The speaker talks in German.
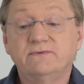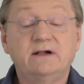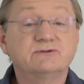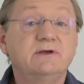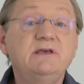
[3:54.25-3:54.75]

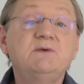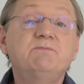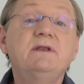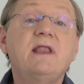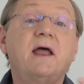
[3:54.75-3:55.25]
Also ich
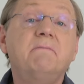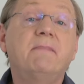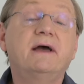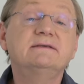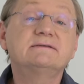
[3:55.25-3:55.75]
bin ein
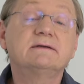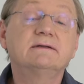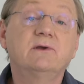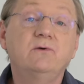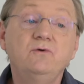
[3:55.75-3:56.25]
Meister,
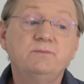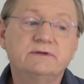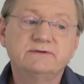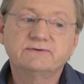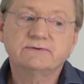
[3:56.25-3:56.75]
der übt,
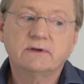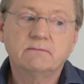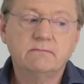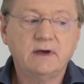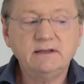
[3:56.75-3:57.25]
ist äh,
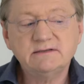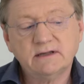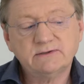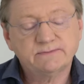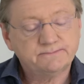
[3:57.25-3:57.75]
mein
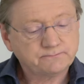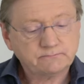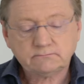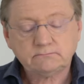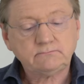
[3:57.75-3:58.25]
Satz,
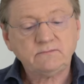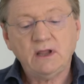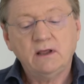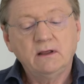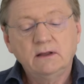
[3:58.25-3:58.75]

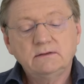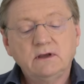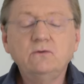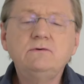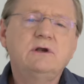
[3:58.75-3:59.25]

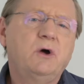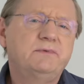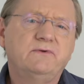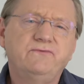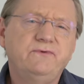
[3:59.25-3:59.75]
der
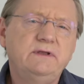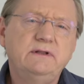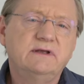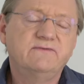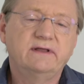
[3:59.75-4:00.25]
unglaublich
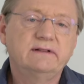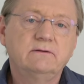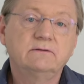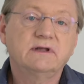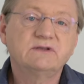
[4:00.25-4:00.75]
viel gewandelt
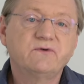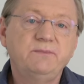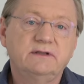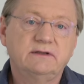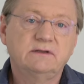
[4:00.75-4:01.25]
und
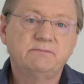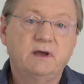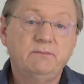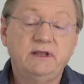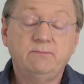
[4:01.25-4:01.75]
transformiert hat in
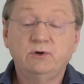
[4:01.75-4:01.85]
meinem Leben.